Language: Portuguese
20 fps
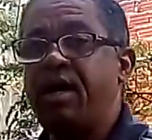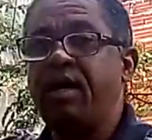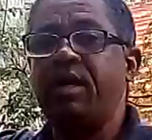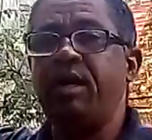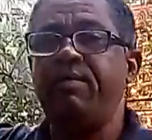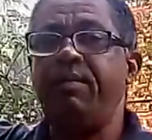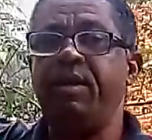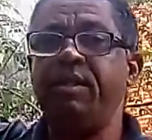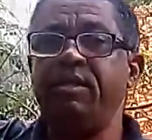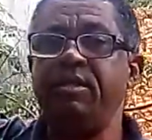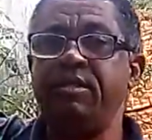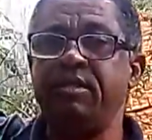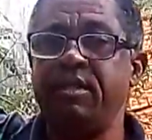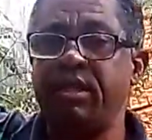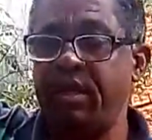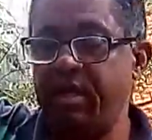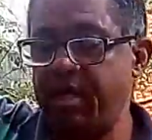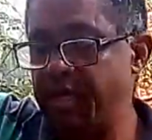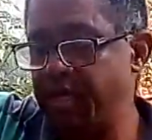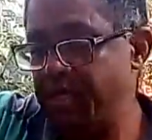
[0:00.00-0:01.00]
a camada de
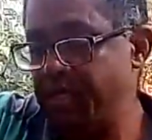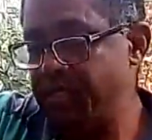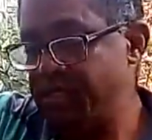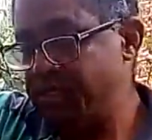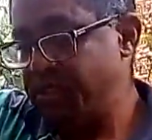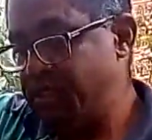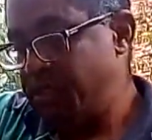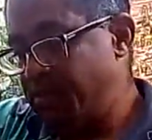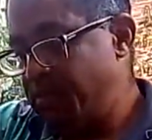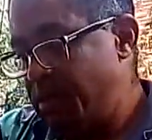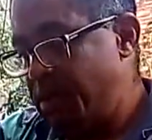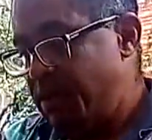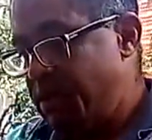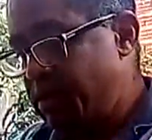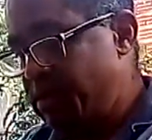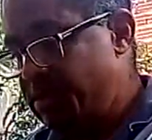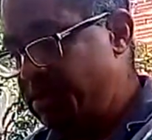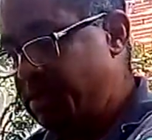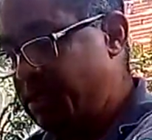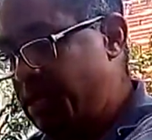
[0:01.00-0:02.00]
terra em cima,
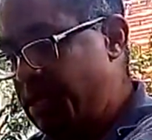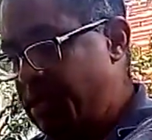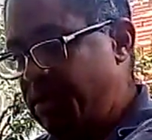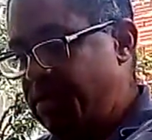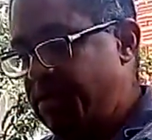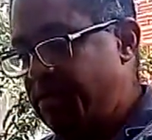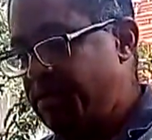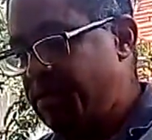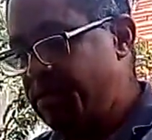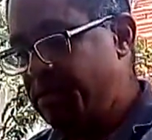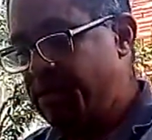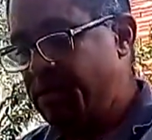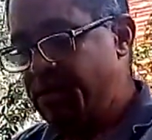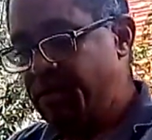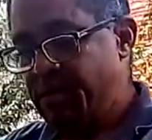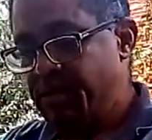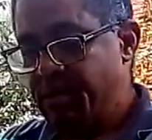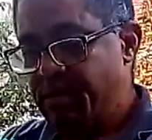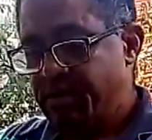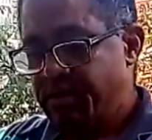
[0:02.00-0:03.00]
tá?
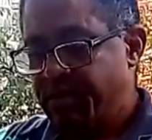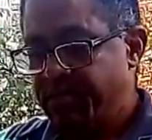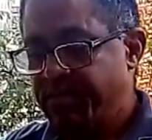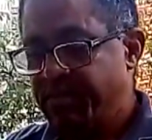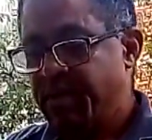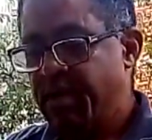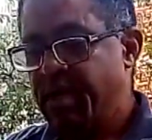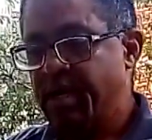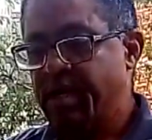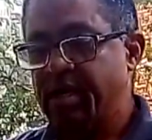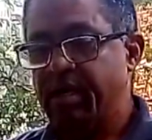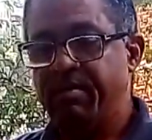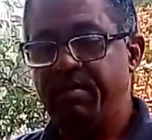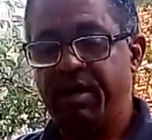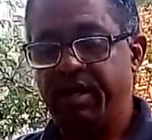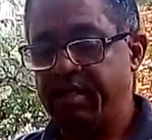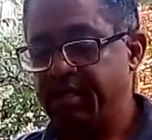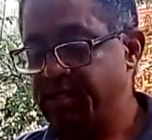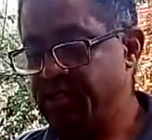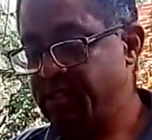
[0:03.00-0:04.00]
A
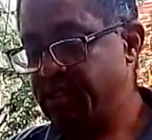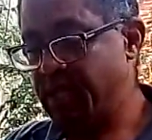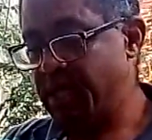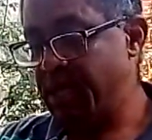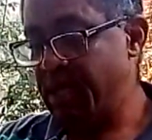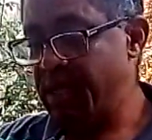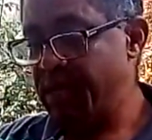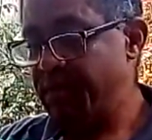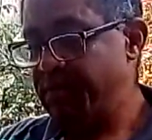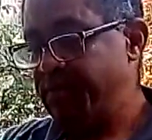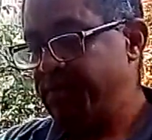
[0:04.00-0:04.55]
camada de terra.